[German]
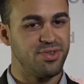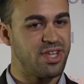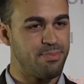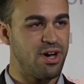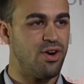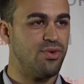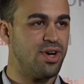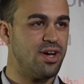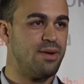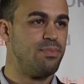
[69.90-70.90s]
und eben auch
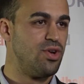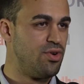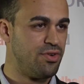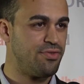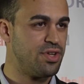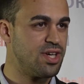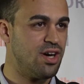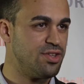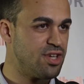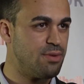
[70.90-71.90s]
ähm, Lohn für die
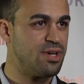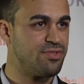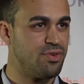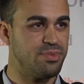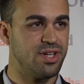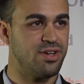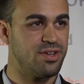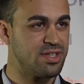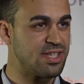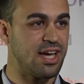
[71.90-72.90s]
harte Arbeit, die
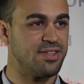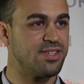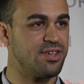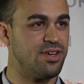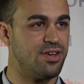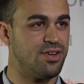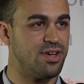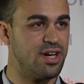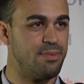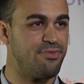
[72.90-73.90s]
wir das ganze
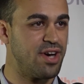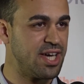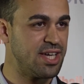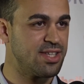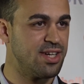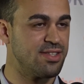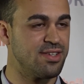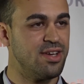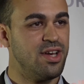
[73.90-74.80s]
Jahr ähm, verrichtet.